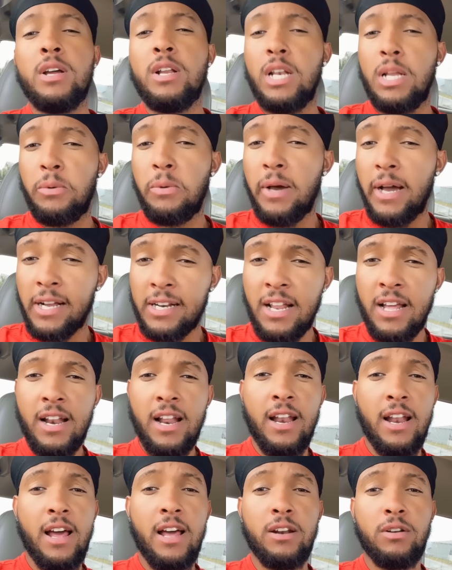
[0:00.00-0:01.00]
Le voy a
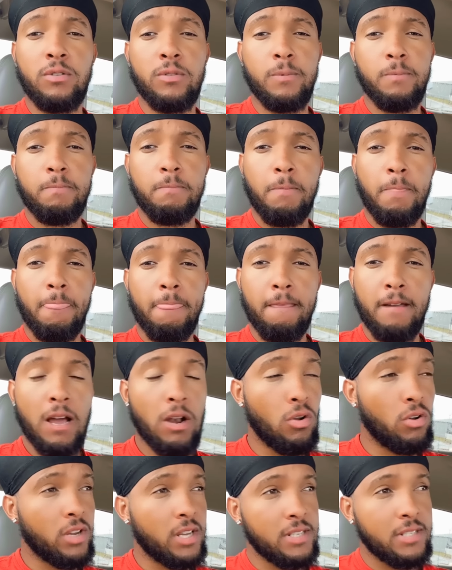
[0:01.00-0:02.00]
aclarar algo. A
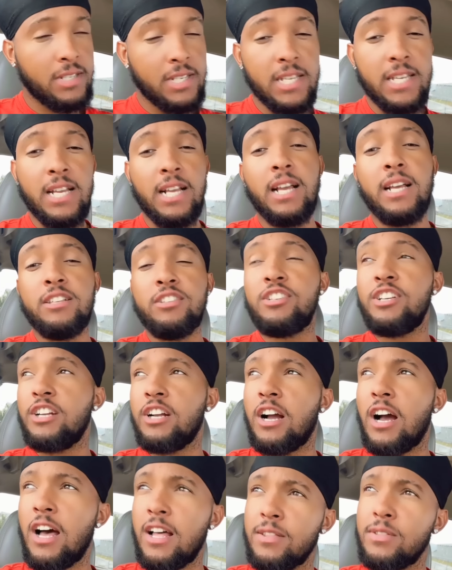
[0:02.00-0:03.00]
los que siguen
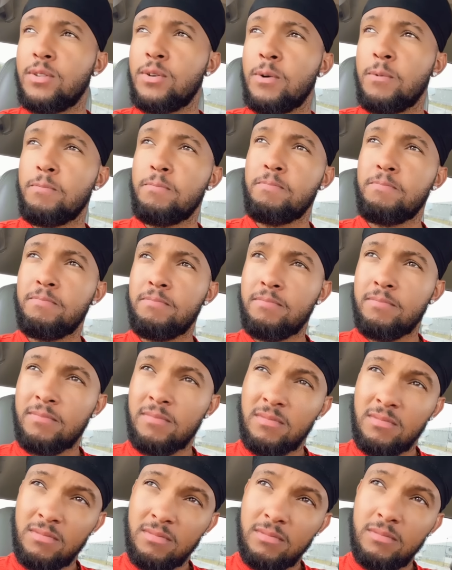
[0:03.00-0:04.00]
chingando,
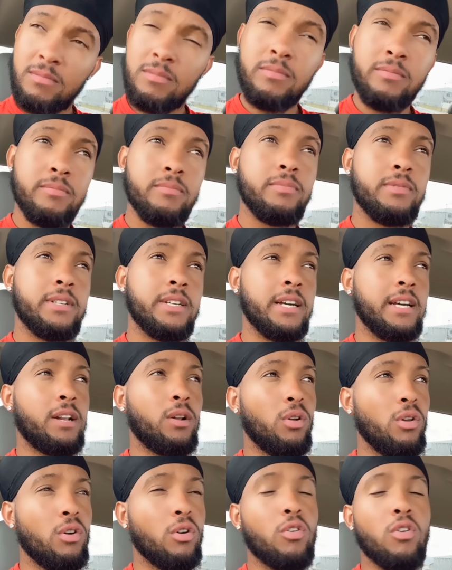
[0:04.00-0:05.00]
que
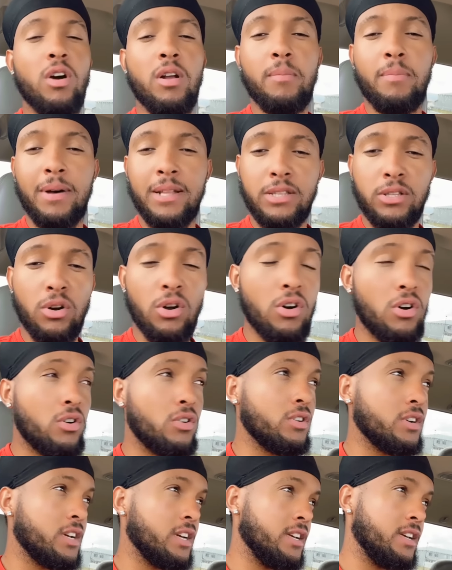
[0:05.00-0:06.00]
rollo con el
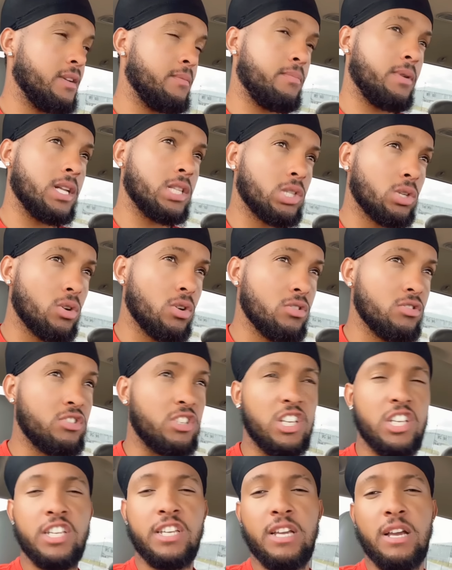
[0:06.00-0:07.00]
patrón, que patrón,
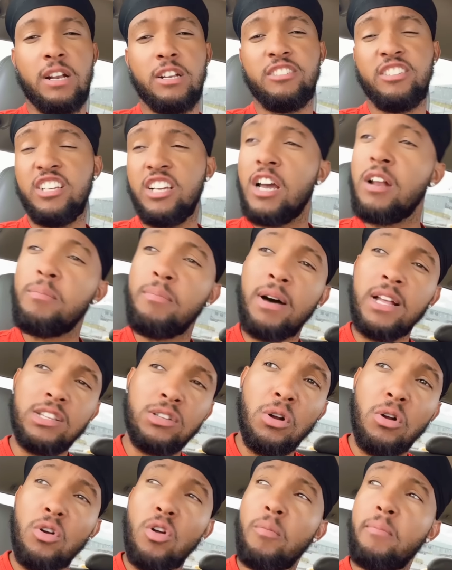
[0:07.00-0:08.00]
si sin el
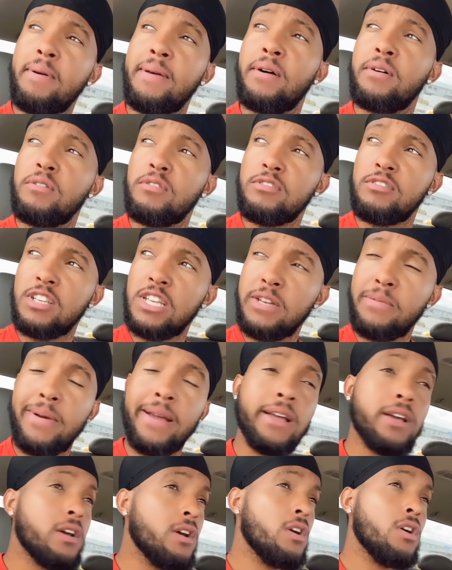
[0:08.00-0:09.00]
patrón los videos no
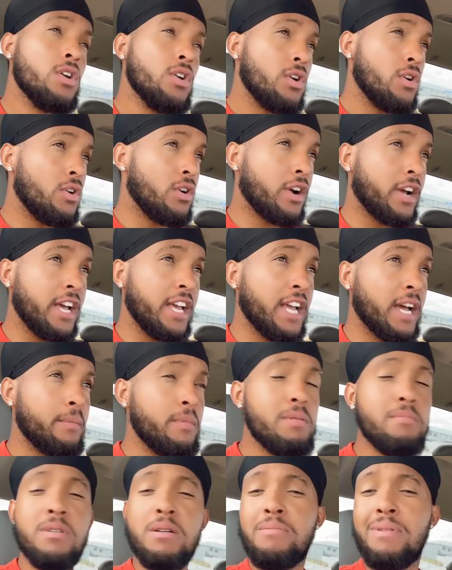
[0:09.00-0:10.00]
sirven. Ok, a
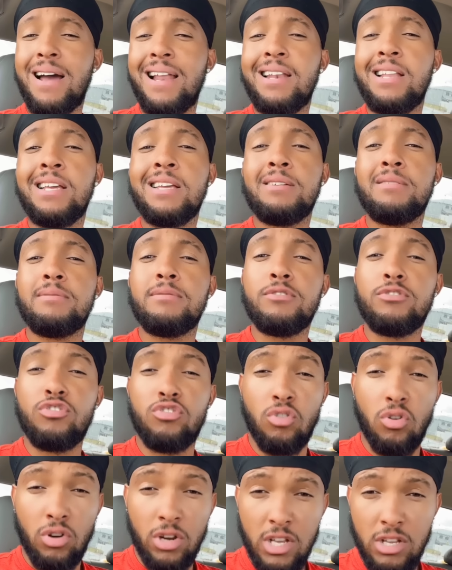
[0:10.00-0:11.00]
mí me vale
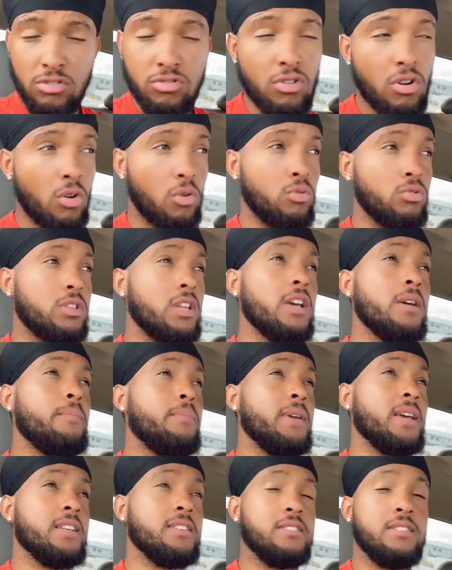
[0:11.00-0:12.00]
chorizo lo que ustedes
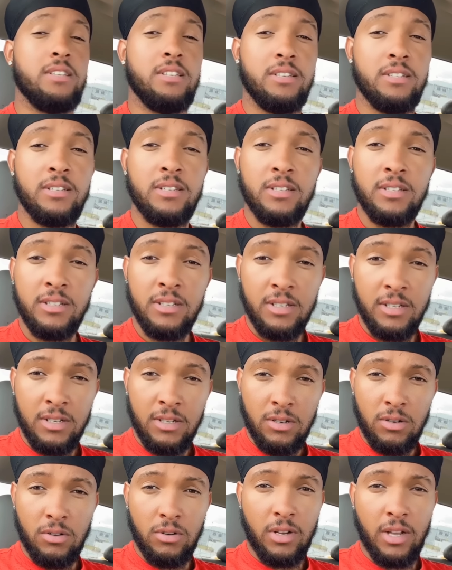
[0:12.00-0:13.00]
piensen.
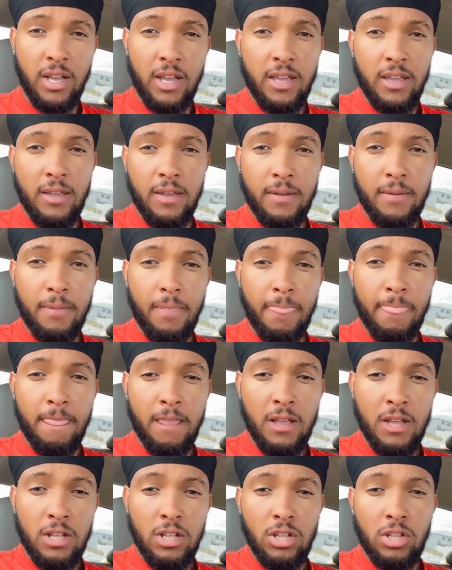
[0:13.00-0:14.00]
Ok,
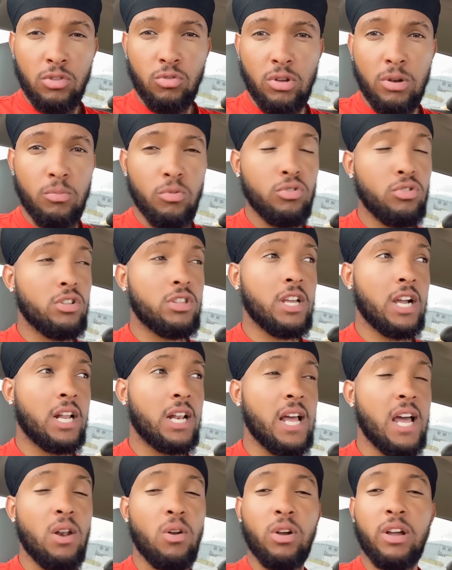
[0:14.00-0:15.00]
todo el mundo está
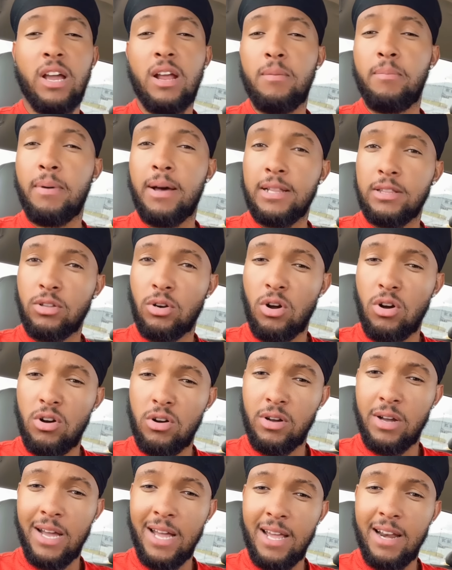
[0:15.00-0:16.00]
claro que el
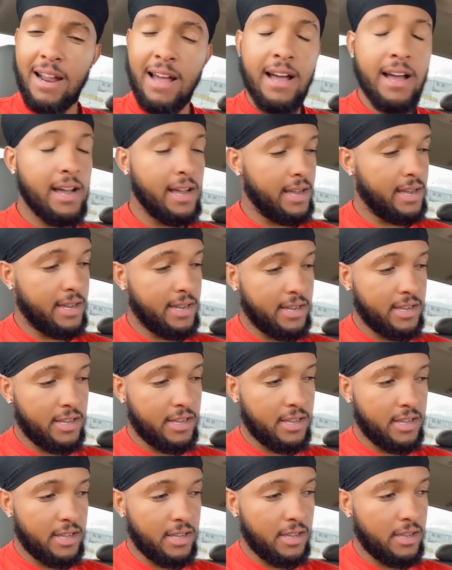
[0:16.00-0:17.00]
patrón era
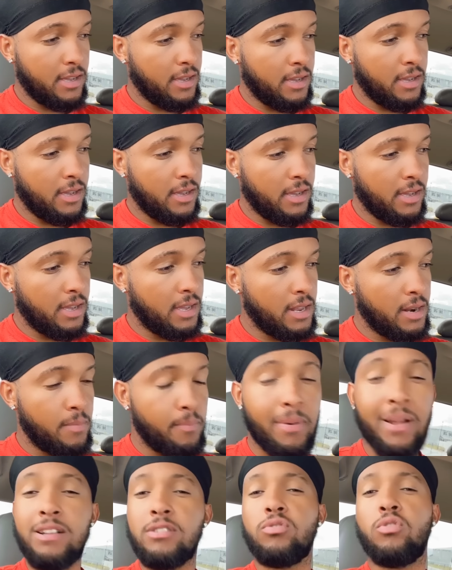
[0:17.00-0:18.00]
el
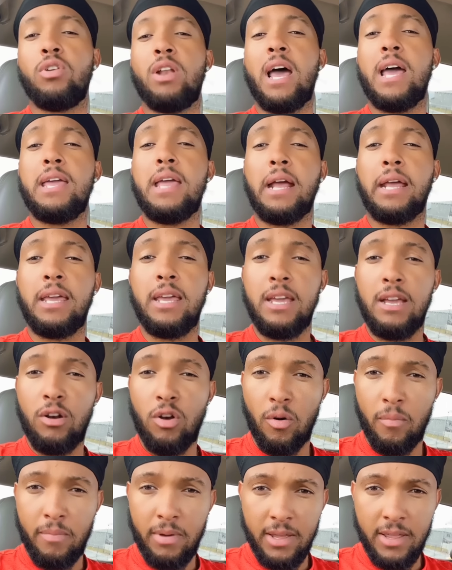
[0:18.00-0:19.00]
personaje aquí en
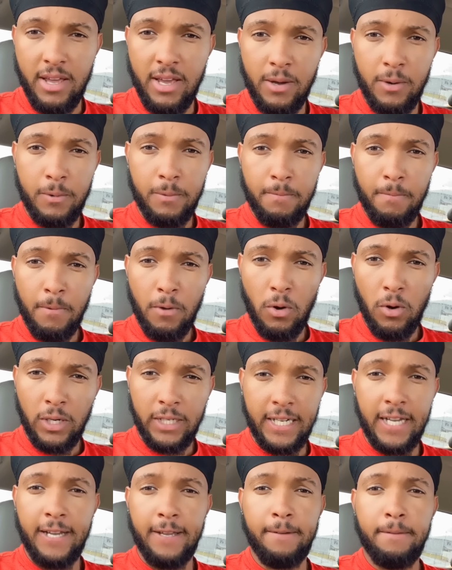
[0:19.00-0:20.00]
los videos. Ok.